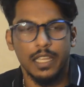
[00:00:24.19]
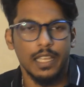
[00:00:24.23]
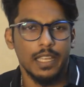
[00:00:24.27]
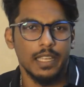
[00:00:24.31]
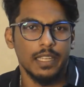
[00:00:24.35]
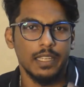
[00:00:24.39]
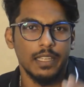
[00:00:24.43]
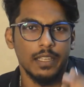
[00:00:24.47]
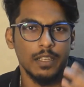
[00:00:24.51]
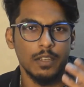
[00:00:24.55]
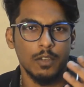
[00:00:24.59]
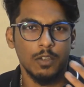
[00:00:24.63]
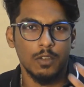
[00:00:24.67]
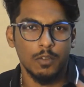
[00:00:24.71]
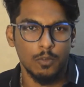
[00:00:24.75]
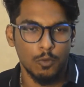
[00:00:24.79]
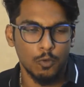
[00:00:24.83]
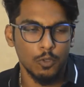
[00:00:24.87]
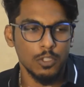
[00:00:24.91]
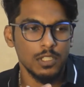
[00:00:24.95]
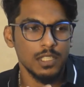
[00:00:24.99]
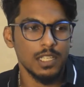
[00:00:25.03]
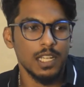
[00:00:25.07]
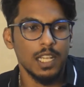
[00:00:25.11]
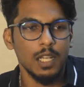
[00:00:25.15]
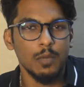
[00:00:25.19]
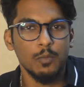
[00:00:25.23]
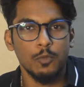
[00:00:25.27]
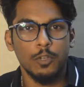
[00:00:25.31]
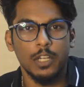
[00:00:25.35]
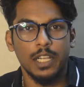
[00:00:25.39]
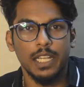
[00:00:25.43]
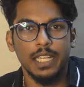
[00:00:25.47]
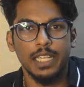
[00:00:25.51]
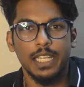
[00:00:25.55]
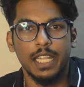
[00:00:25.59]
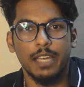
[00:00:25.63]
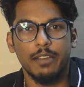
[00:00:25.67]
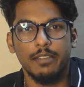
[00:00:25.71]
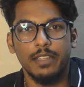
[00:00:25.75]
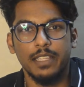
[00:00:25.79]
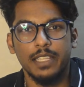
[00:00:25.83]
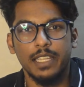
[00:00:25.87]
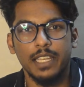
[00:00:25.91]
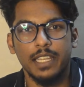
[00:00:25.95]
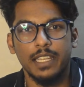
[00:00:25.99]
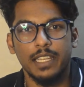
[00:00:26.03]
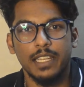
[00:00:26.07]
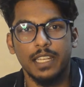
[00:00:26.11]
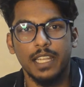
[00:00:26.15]
uh, கொஞ்ச நாள் முன்னாடி நான்
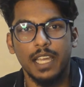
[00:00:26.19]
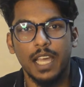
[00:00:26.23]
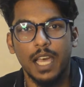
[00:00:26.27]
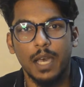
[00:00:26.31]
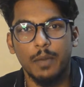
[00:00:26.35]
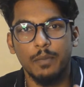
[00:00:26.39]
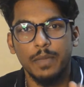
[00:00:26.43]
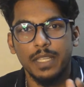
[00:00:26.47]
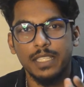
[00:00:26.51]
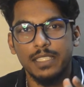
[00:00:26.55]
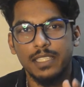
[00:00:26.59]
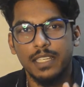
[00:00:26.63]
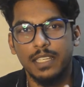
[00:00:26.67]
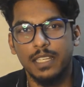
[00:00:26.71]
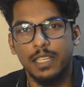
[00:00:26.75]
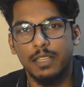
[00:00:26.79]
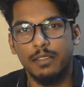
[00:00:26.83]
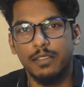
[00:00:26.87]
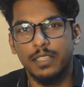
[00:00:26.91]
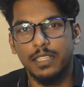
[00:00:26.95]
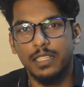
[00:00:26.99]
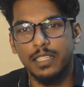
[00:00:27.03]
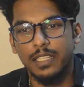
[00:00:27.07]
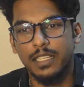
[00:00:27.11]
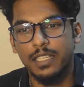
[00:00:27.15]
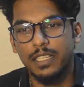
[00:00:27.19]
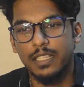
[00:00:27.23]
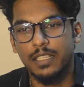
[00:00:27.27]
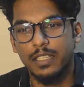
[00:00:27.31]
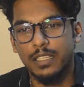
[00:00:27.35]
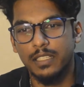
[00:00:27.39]
வந்து என்னென்னா அமேசானில் வந்து